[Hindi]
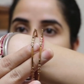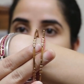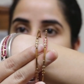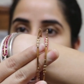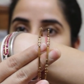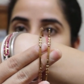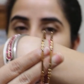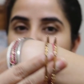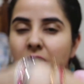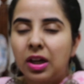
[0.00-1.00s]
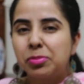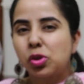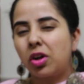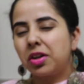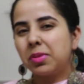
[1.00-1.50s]
हैं आई एम
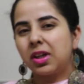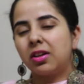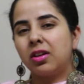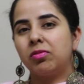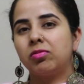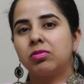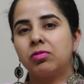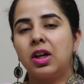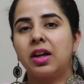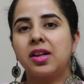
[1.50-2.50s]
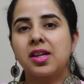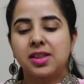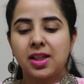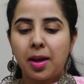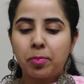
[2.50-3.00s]
सॉरी मेरा घर
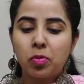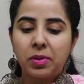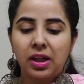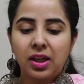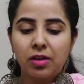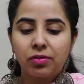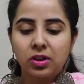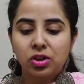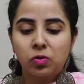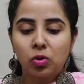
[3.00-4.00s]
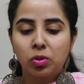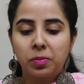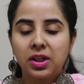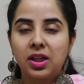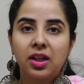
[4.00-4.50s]
जैसे कि आपको पता ही है फर्स्ट फ्लोर
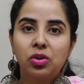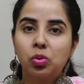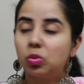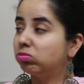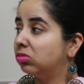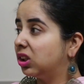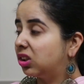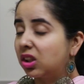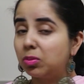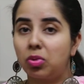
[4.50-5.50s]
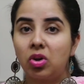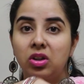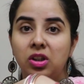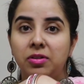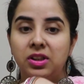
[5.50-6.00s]
पे ही है तो नीचे की
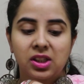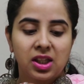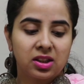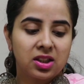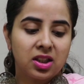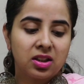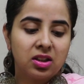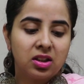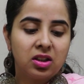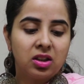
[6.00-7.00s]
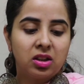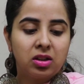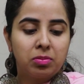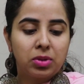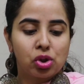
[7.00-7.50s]
बहुत आवाज़ें आती हैं
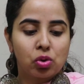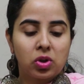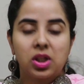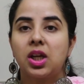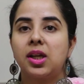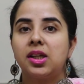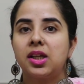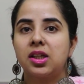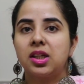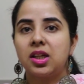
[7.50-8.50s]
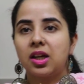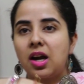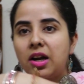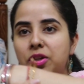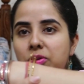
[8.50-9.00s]
बच्चों की खेलने की या
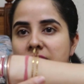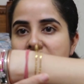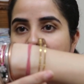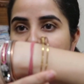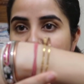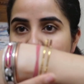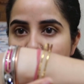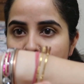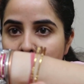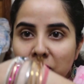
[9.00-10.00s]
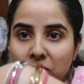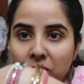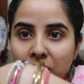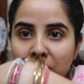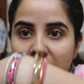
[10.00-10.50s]
गाड़ियों के जाने की तो
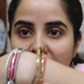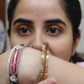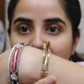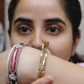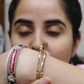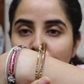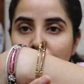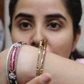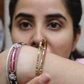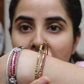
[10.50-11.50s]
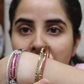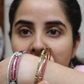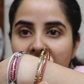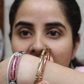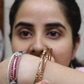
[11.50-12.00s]
ये है वो जो चूड़ियाँ मैं
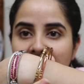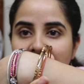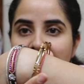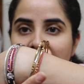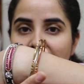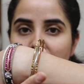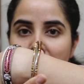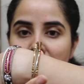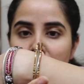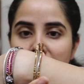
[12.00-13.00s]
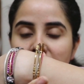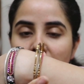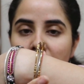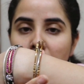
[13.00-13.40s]
बता रही थी मरूनिश और